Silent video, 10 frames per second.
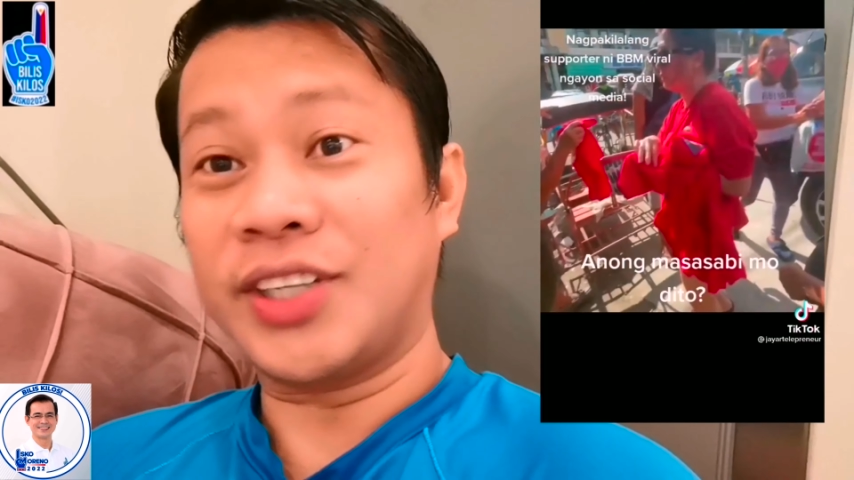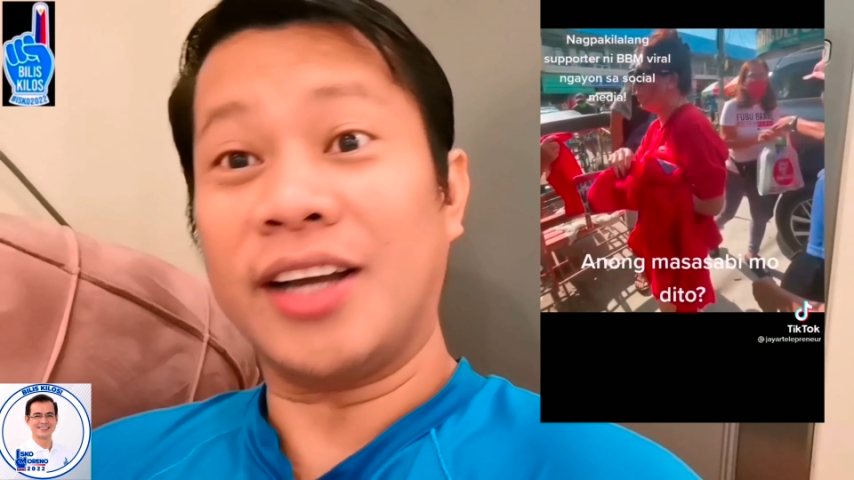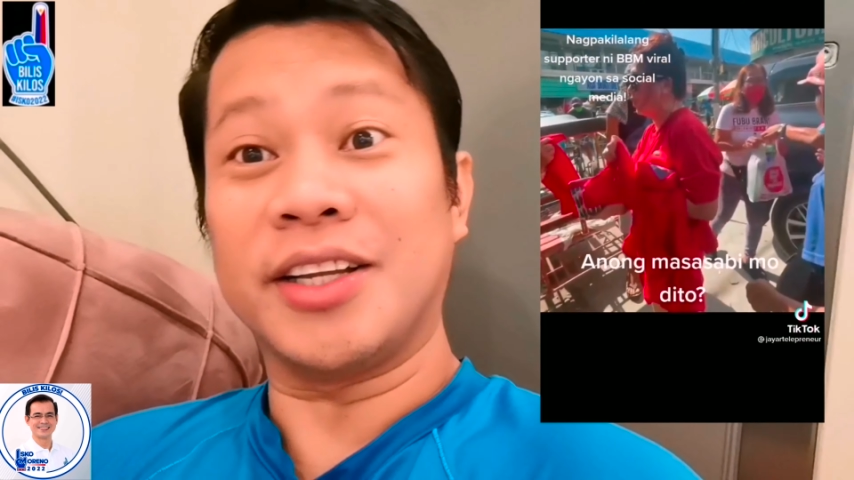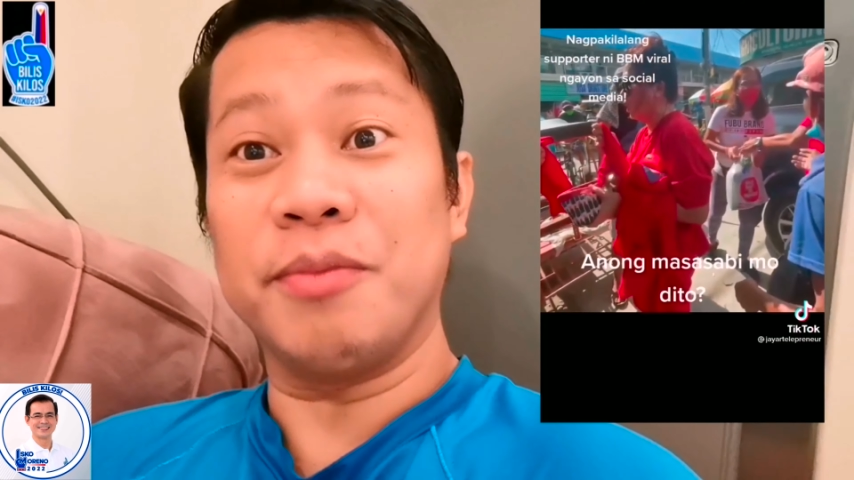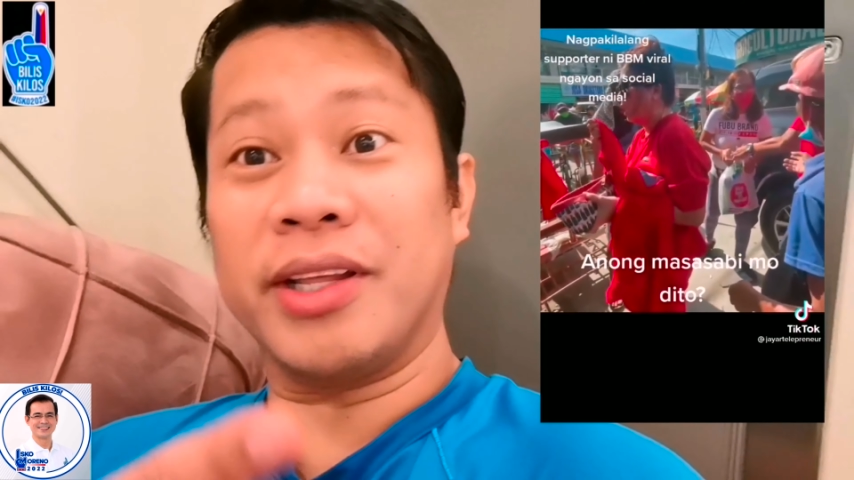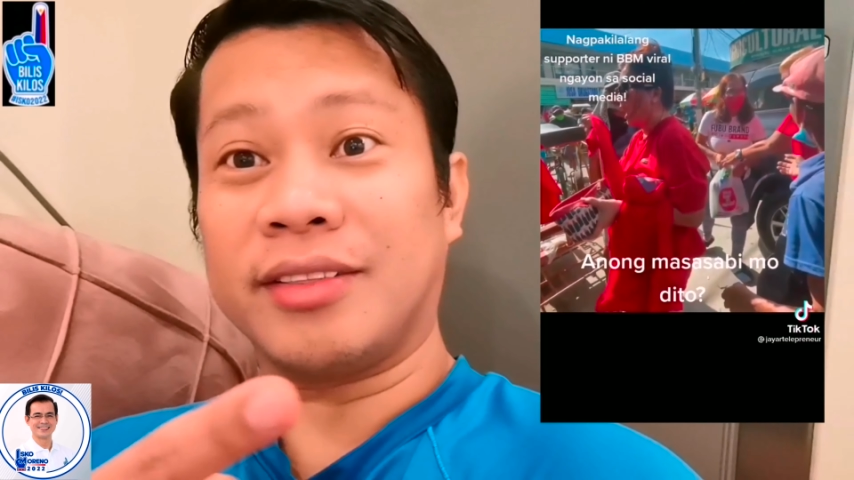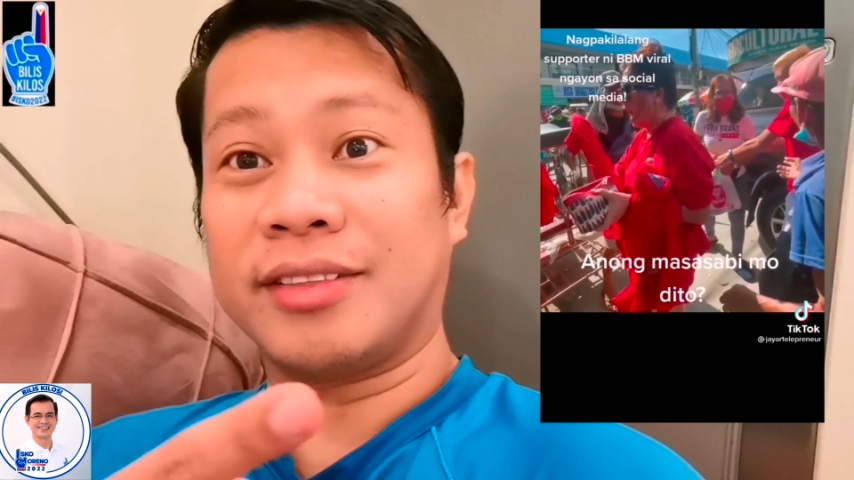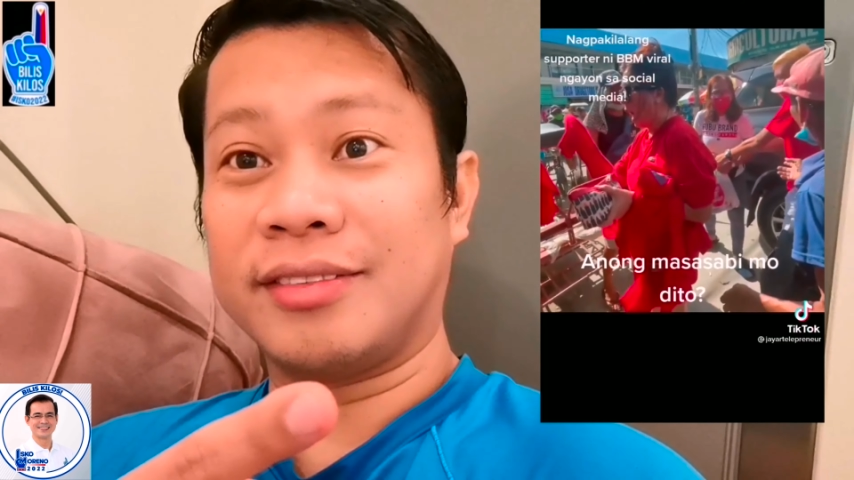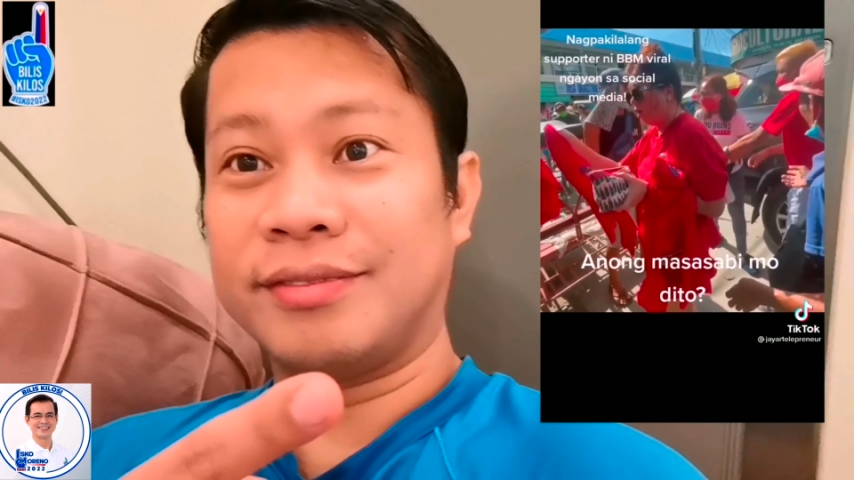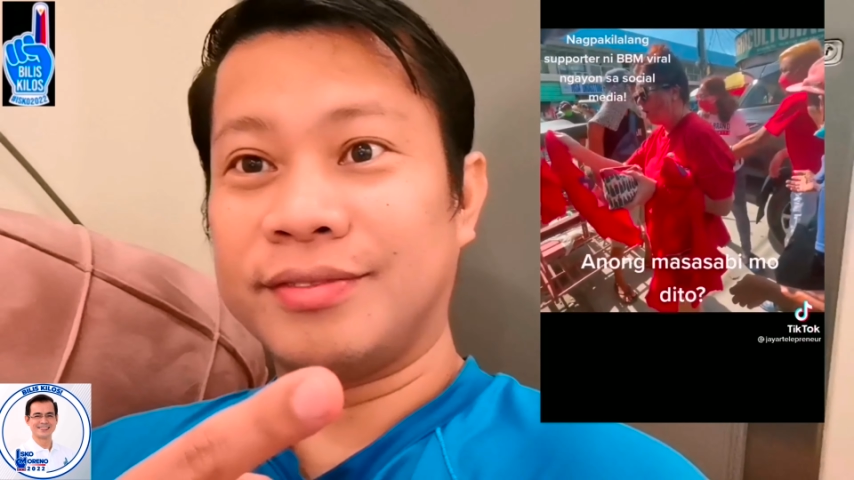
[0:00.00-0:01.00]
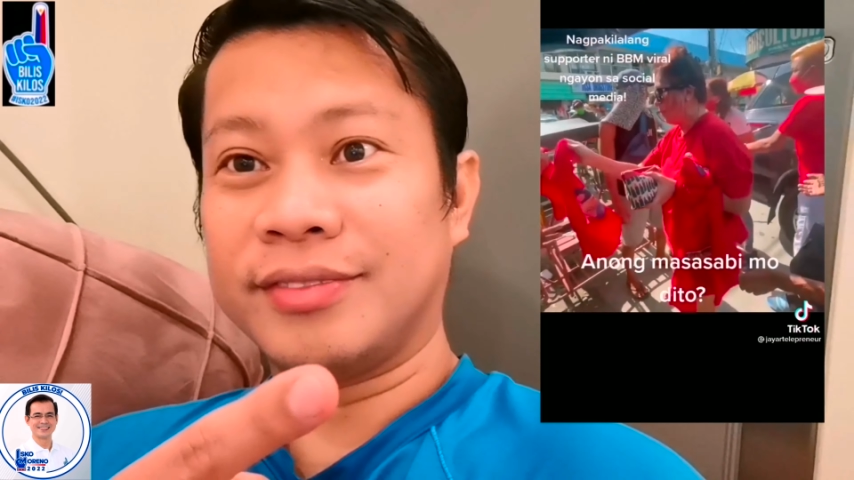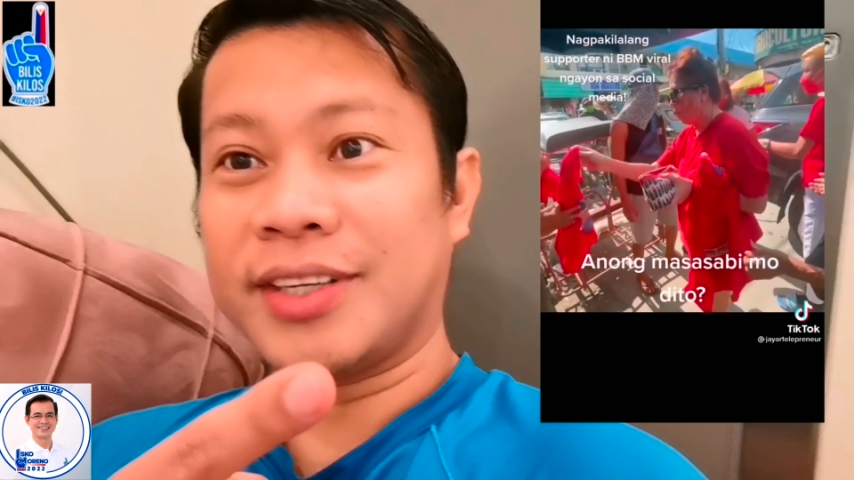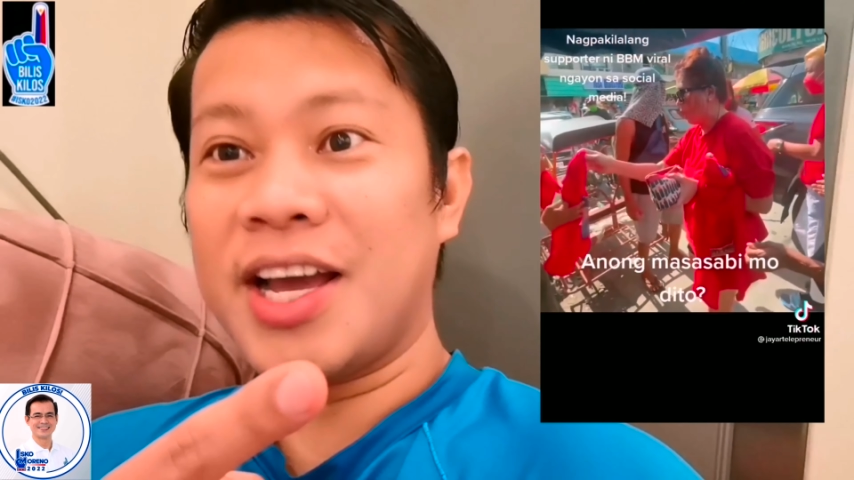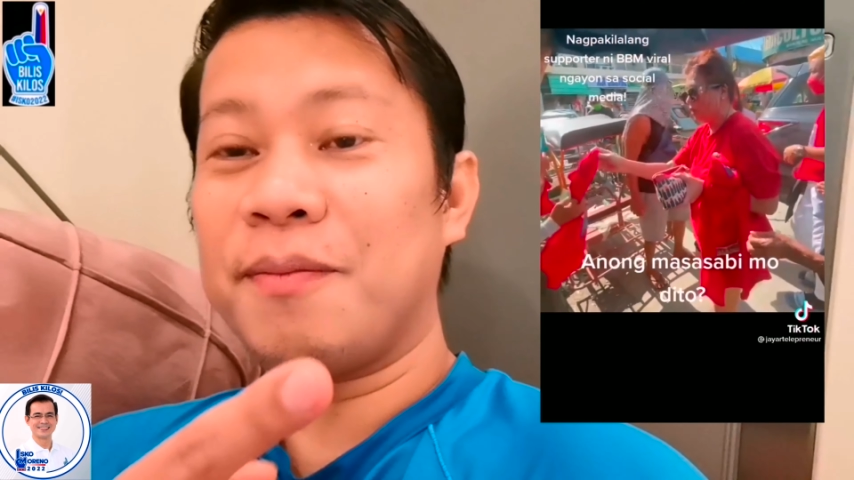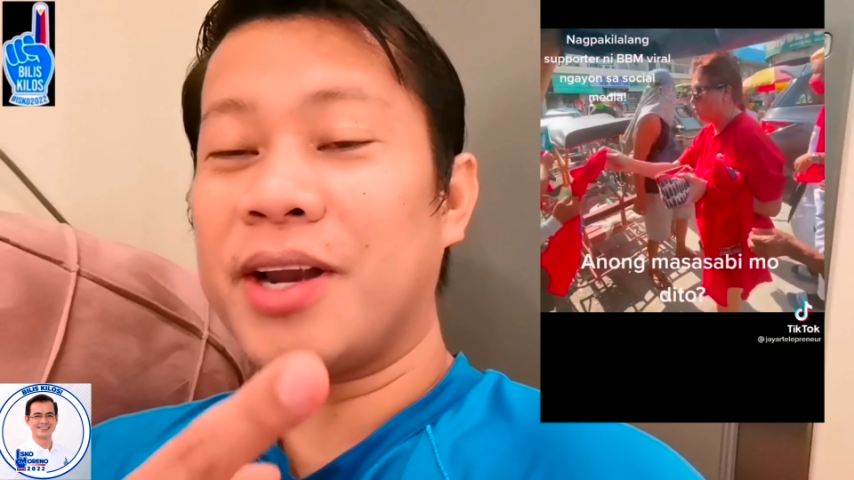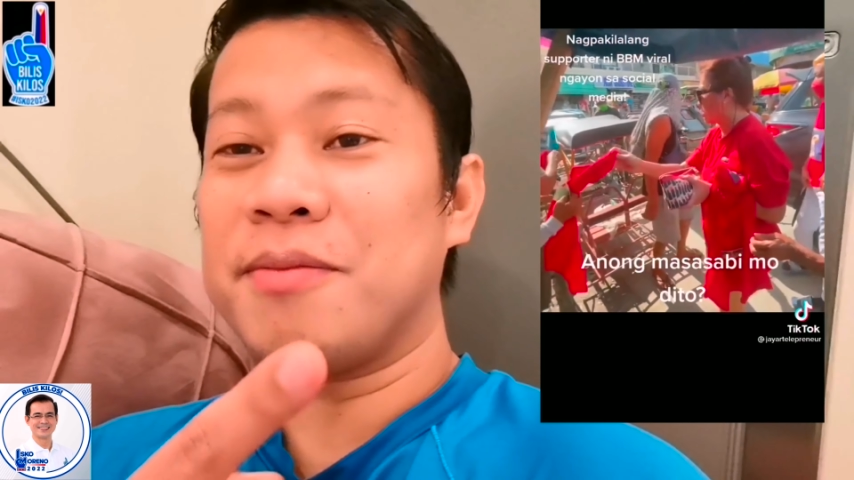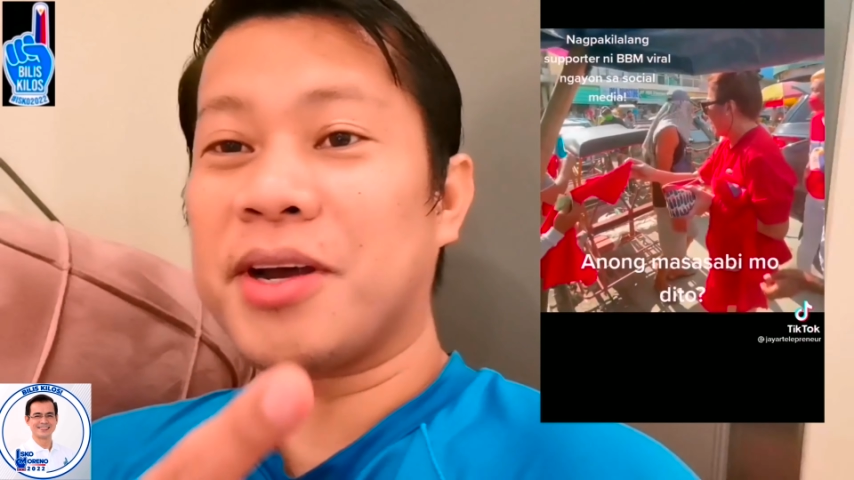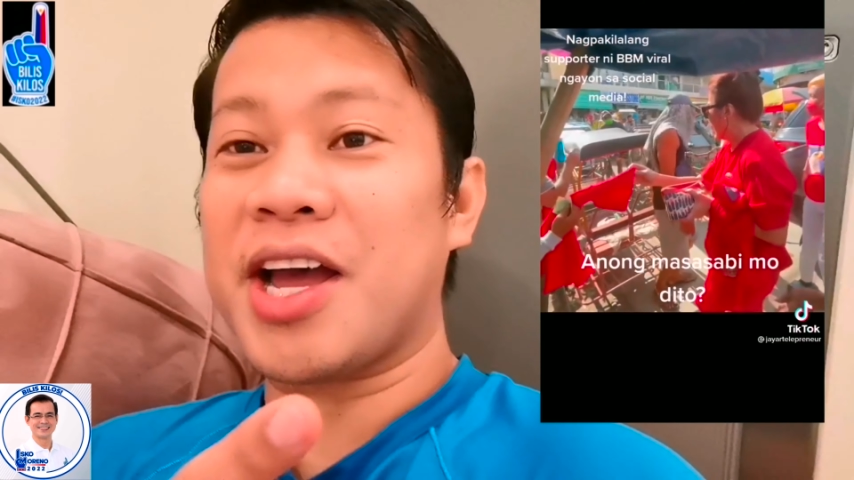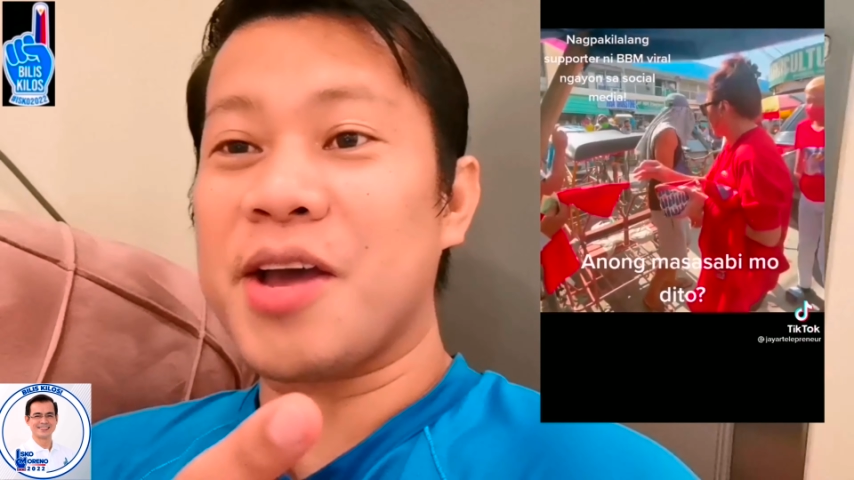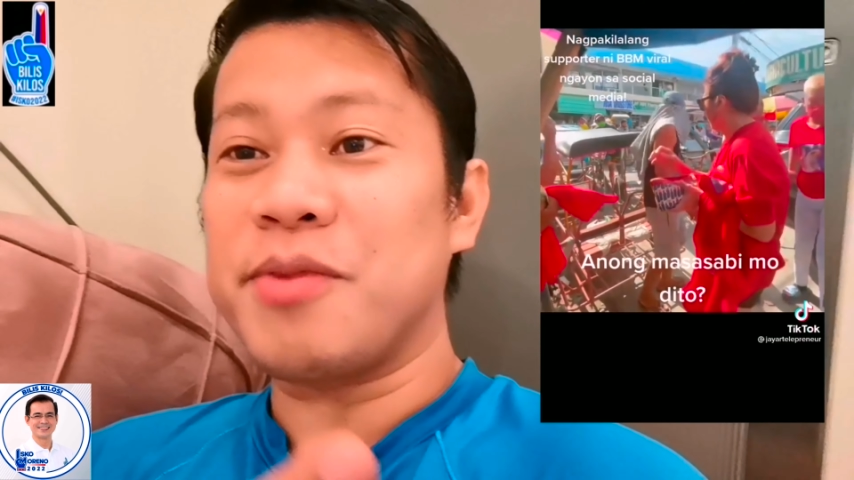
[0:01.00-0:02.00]
Saka damit. Kaya pala
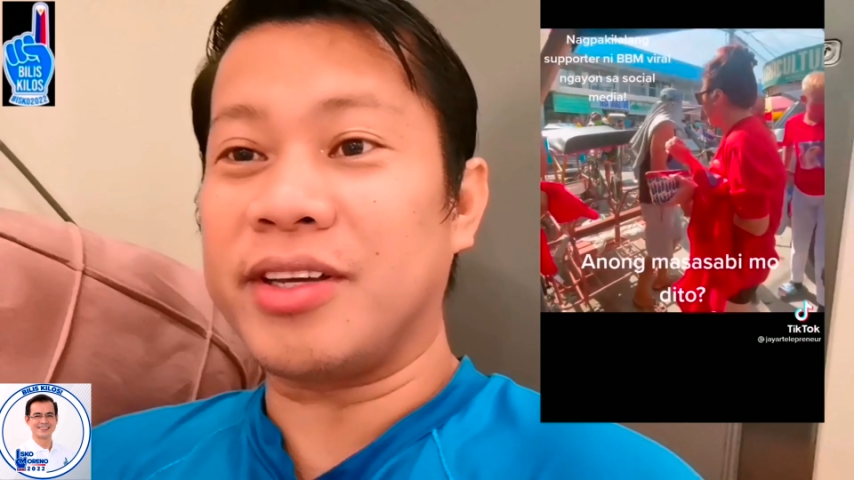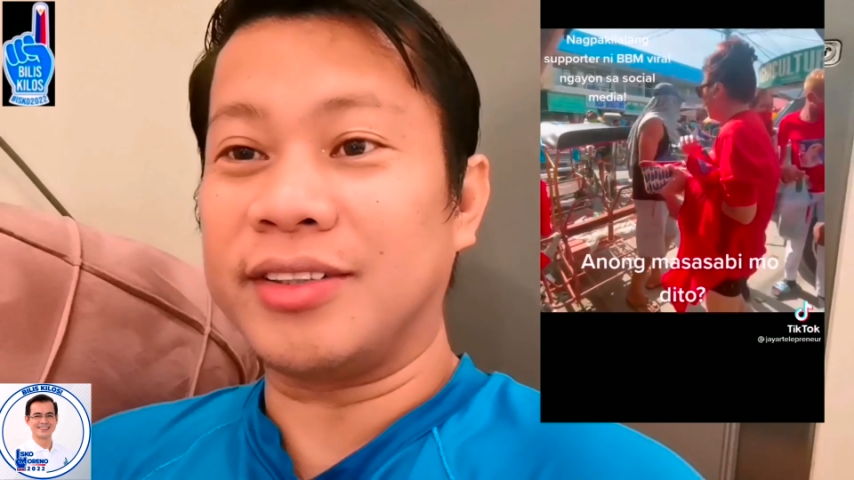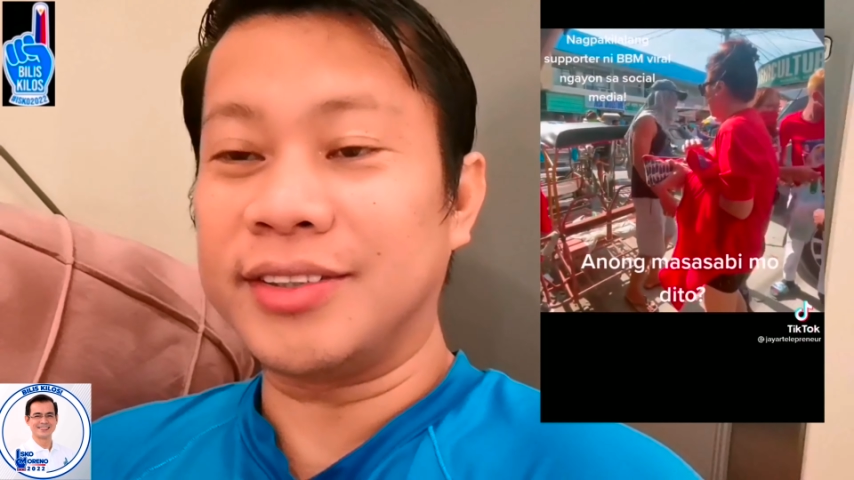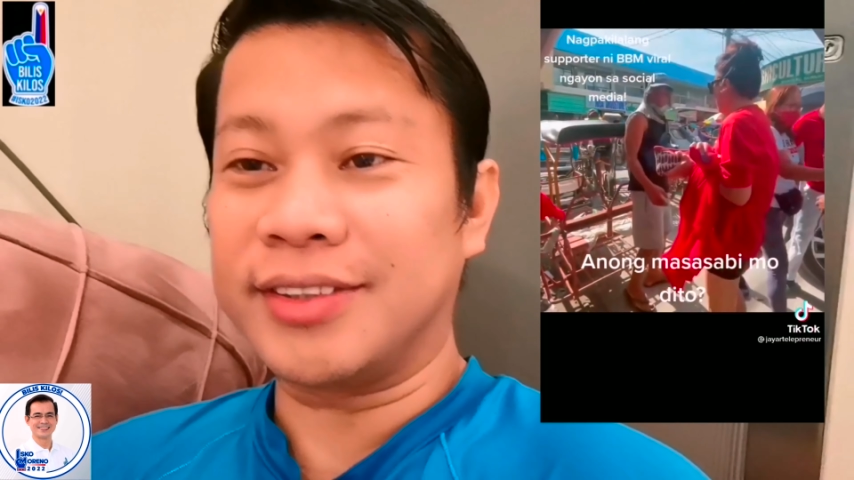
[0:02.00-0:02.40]
maraming